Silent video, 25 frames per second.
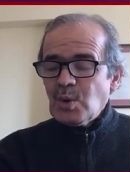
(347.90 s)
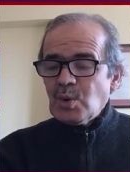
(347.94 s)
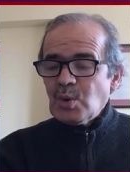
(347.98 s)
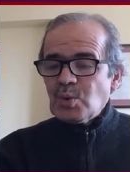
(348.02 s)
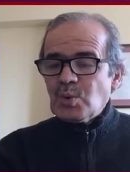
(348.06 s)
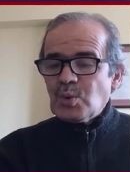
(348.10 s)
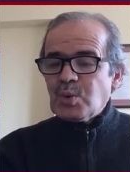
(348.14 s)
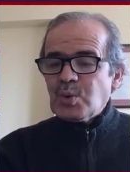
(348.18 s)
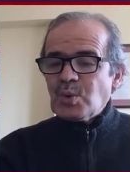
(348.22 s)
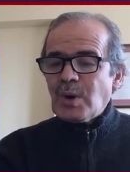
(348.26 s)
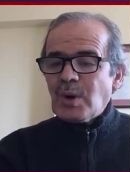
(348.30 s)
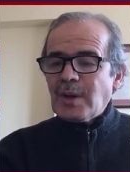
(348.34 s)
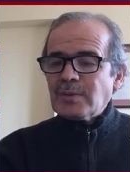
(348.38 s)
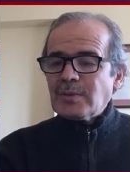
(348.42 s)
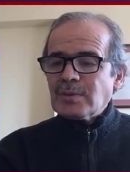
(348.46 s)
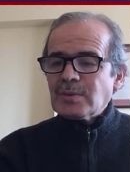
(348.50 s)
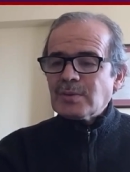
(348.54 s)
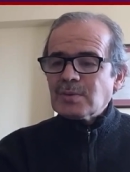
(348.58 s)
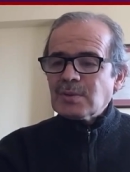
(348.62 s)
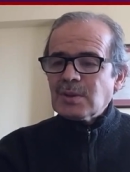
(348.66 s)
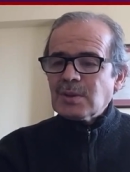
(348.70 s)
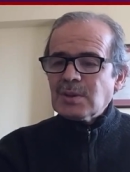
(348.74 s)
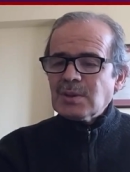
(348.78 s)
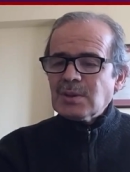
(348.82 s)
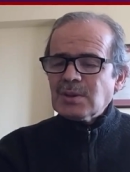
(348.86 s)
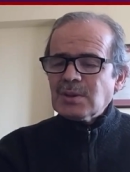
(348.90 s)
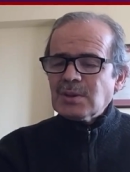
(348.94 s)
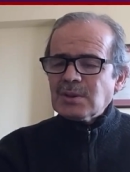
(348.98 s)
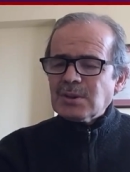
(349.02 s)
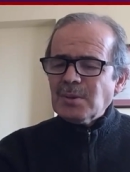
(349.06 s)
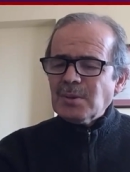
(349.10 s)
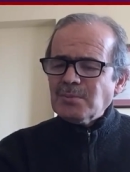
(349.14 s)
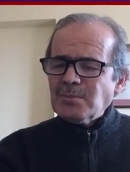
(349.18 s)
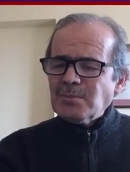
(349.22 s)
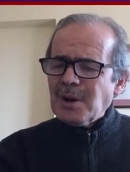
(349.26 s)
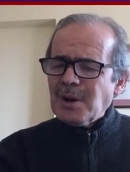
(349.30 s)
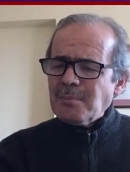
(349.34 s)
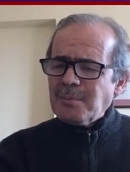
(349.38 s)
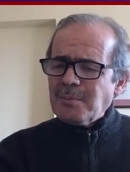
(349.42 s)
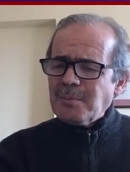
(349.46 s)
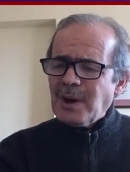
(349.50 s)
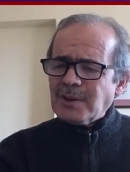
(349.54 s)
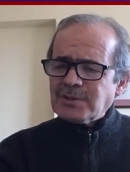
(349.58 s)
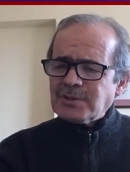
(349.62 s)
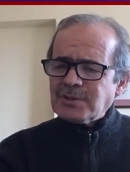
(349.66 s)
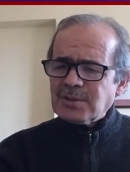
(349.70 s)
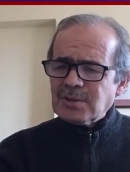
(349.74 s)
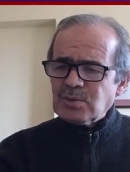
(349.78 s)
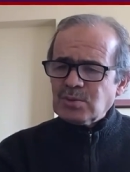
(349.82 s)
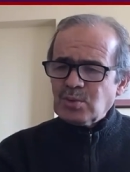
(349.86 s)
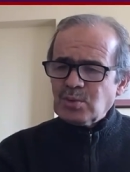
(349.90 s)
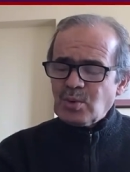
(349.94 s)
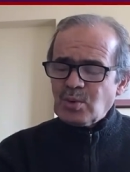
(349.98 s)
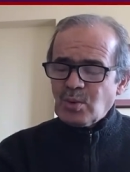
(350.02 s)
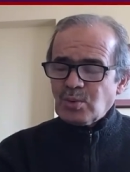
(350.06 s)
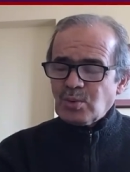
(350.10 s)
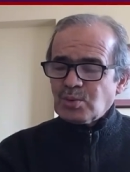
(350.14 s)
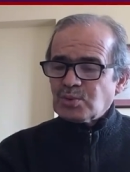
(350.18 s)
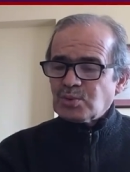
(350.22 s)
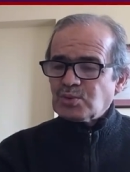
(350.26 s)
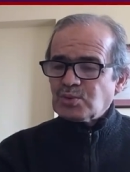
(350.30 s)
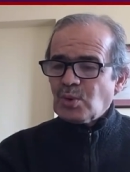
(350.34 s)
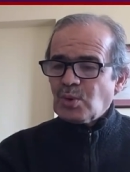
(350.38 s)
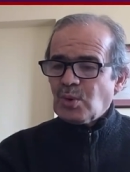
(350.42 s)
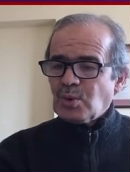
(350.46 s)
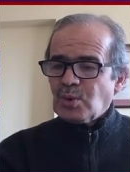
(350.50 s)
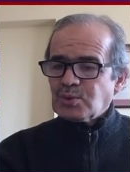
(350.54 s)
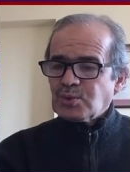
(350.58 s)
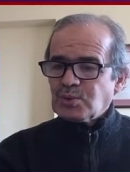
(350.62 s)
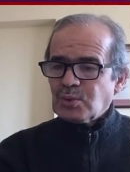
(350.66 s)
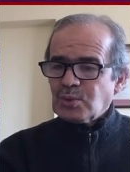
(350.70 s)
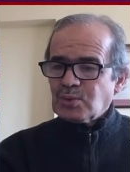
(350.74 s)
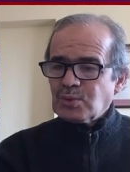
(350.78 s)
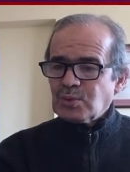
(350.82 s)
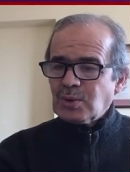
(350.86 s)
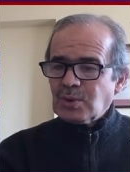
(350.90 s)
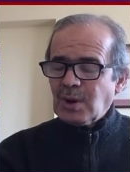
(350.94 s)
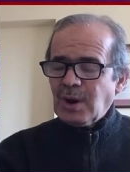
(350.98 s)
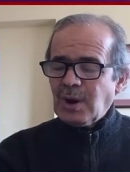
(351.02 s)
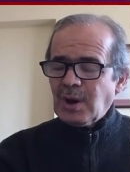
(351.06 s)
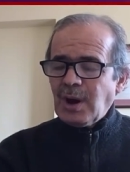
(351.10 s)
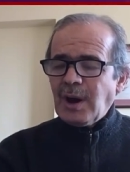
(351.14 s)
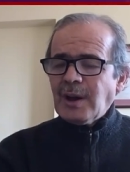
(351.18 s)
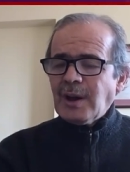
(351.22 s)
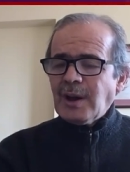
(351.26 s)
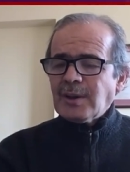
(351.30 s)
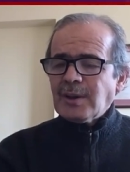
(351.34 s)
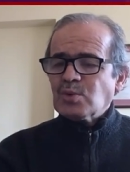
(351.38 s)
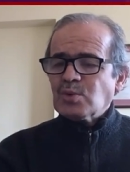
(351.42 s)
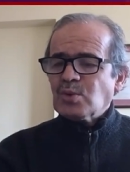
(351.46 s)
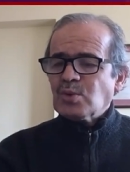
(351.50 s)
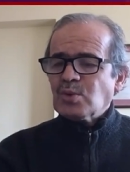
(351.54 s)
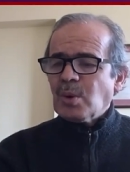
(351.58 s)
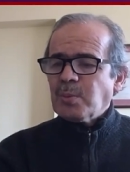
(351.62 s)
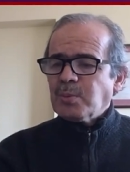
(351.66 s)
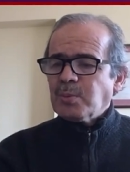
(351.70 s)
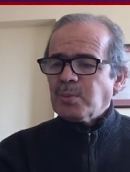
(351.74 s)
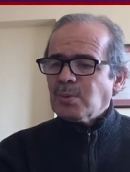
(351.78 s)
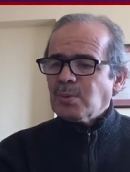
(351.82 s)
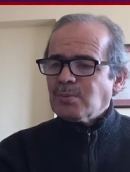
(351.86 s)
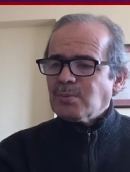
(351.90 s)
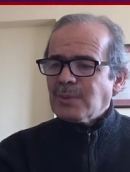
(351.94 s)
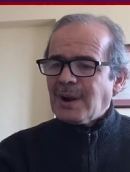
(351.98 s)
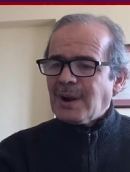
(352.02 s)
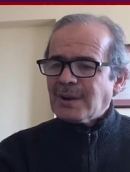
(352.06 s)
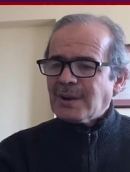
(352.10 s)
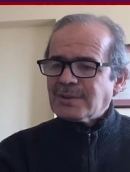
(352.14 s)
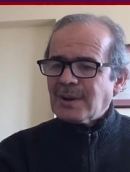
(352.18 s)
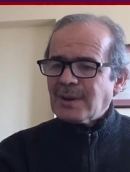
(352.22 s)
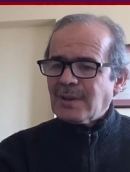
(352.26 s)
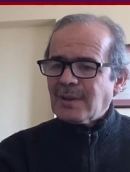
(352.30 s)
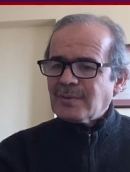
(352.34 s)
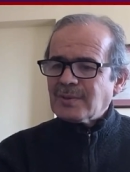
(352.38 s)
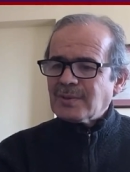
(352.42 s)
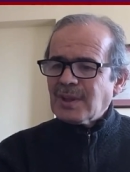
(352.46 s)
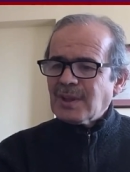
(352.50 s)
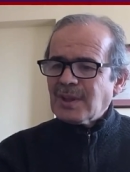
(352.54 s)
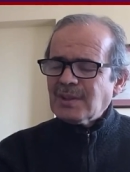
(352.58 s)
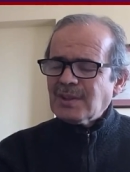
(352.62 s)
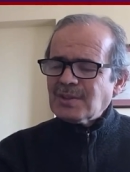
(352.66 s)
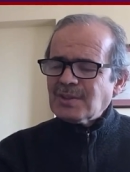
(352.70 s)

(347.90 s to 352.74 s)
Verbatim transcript: Kur'an kimden bahsediyor olursa olsun hangi toplumlardan,